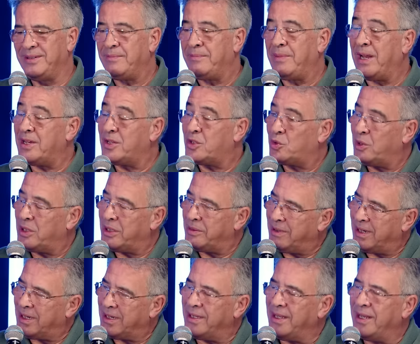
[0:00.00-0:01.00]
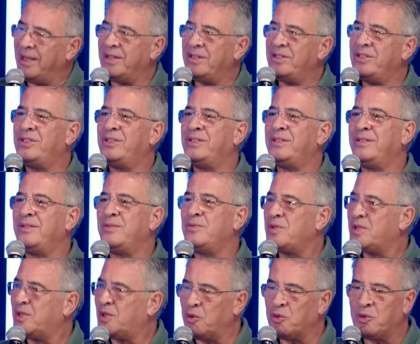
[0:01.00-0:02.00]
perde sua liberdade,
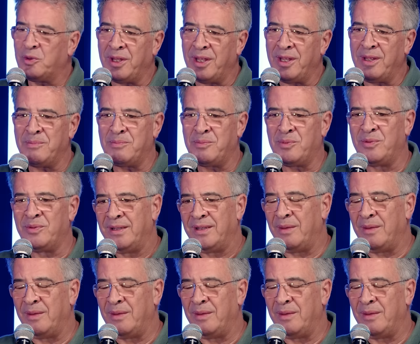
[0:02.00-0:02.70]
seu tempo.